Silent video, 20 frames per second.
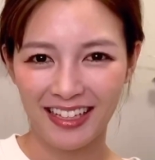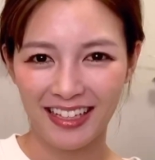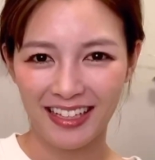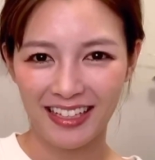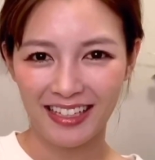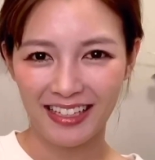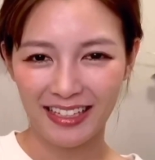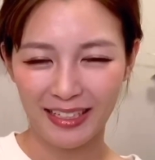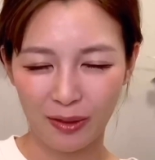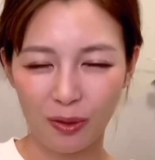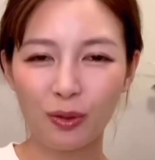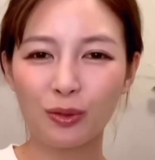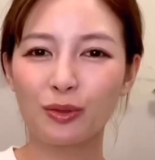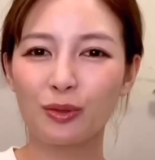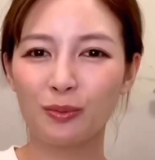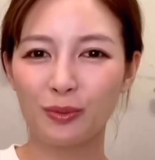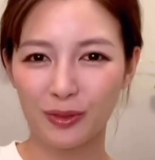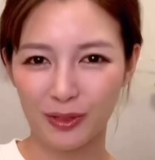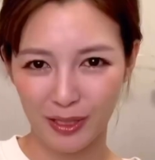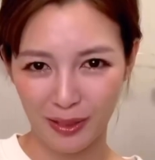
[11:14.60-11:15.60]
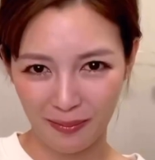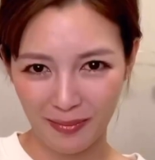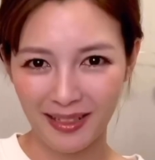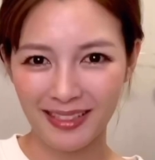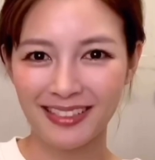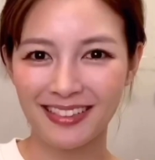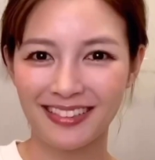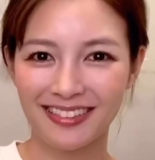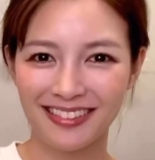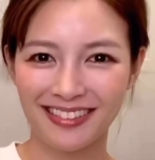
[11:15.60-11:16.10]
いこうと思ってます、
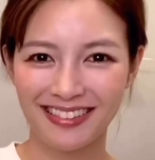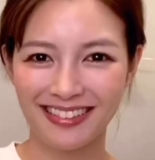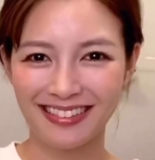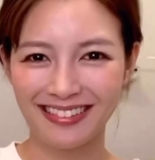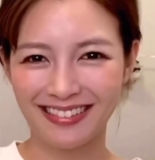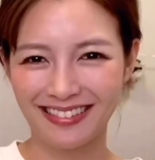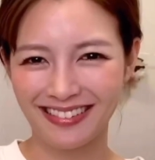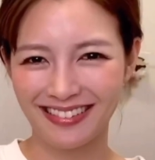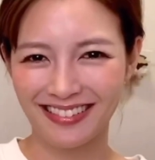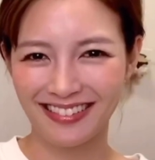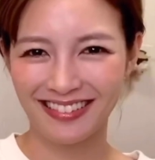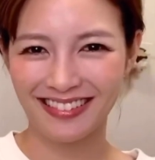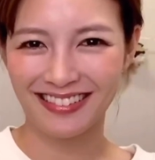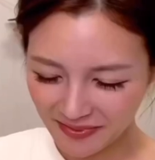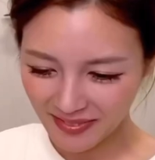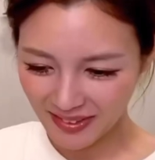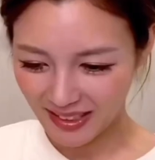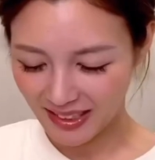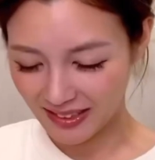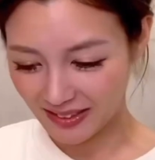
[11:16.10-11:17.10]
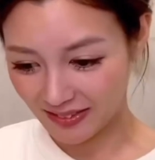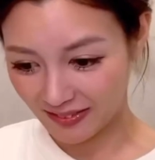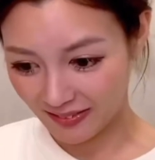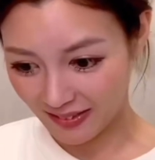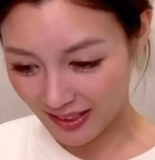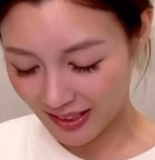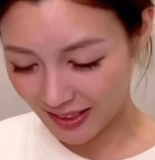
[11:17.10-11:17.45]
うん、あとは